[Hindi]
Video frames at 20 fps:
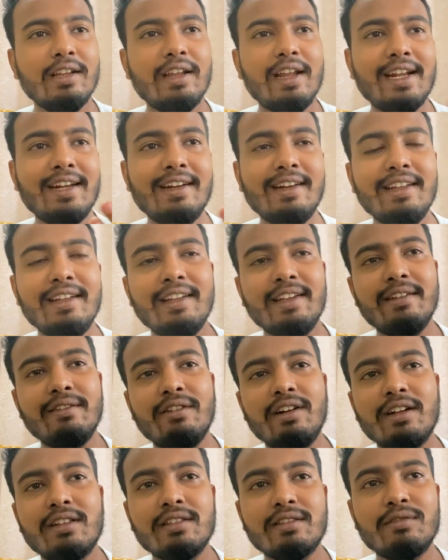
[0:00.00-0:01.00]
एडिटिंग के
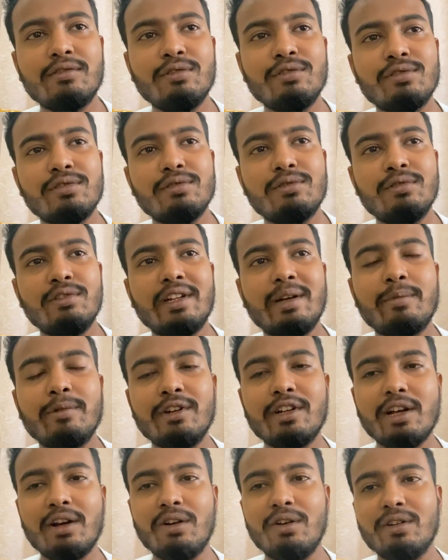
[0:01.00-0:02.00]
वक्त कुछ उल्टा
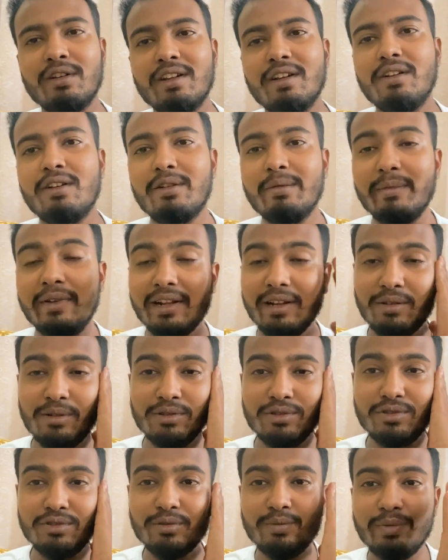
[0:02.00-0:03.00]
पुल्टा हो गया और मेरा वो
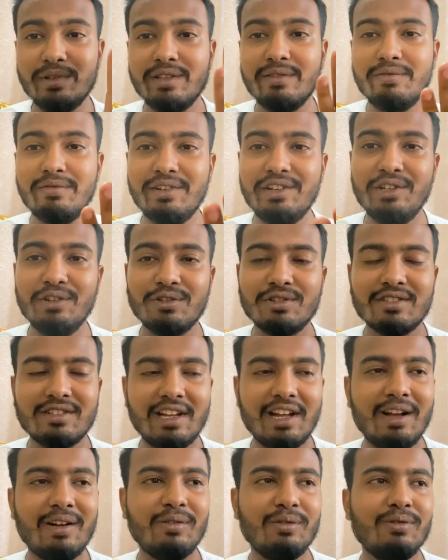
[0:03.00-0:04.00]
जो भी वीडियोस
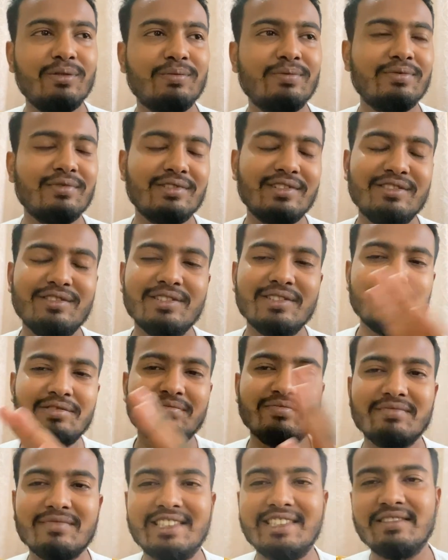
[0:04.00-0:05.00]
था वो
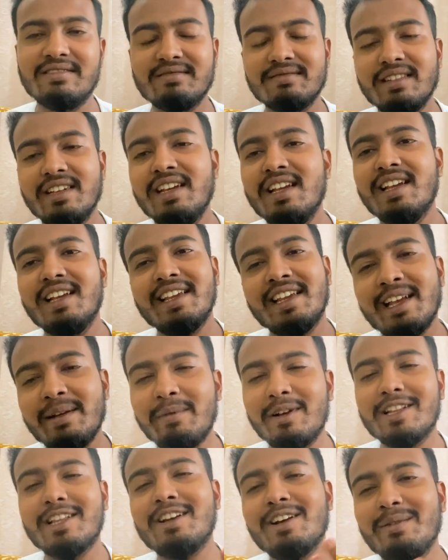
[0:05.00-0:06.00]
क्या
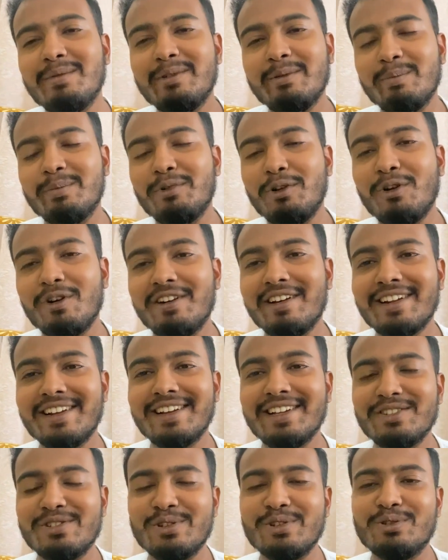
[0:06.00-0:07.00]
बता अभी ब्लॉगर
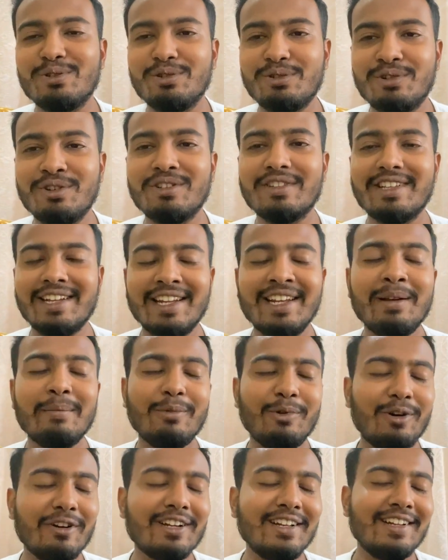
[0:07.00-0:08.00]
का जो दुख होता है ना
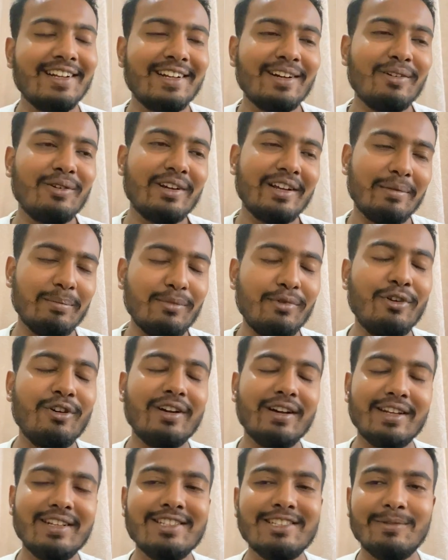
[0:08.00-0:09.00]
ब्लॉगिंग का वही
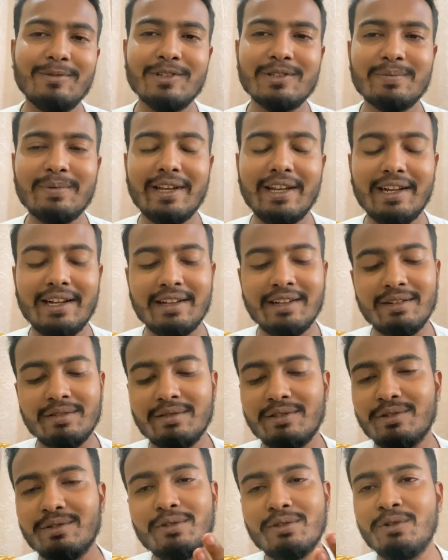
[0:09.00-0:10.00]
ब्लॉगर ही समझ
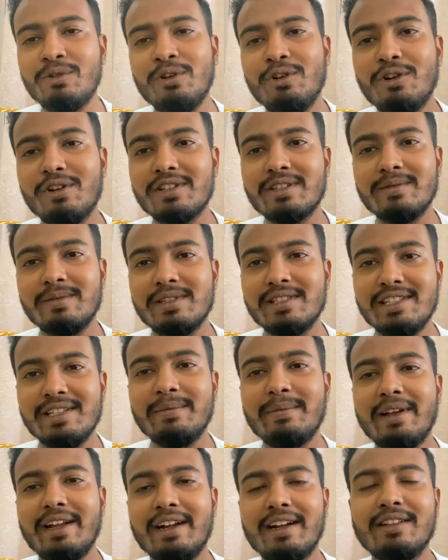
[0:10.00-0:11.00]
पाएगा कोई और समझ नहीं
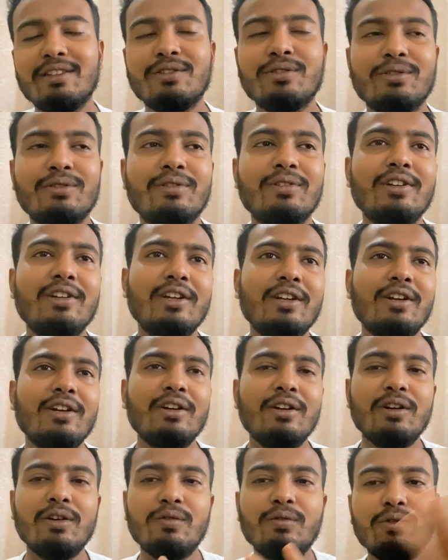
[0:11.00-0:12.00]
पाएगा तो
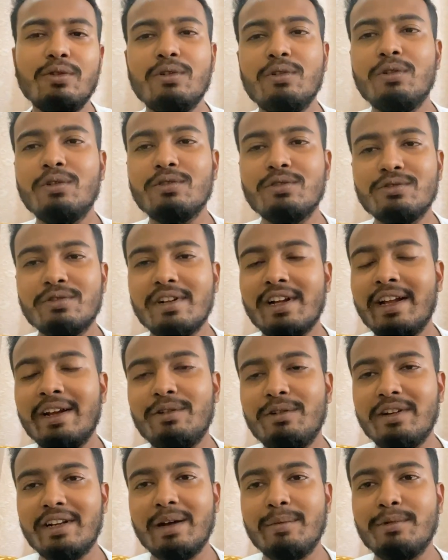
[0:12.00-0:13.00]
वो हो चुका है
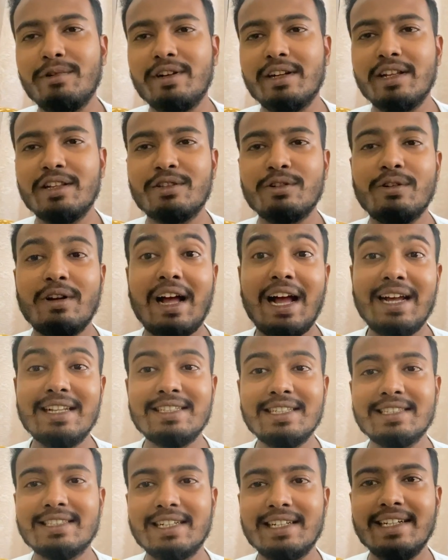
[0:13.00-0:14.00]
उल्टा पुल्टा तो आज
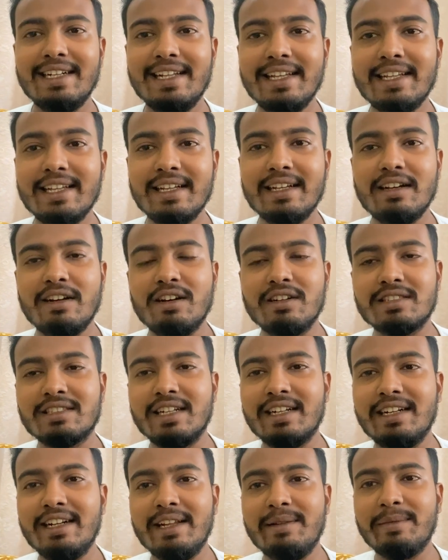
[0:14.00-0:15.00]
है संडे और
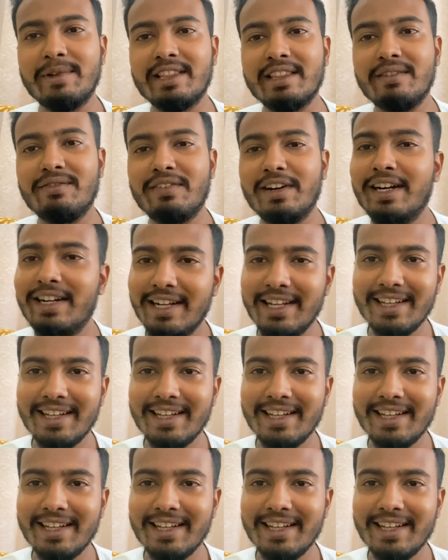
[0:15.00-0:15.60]
संडे मतलब फंडे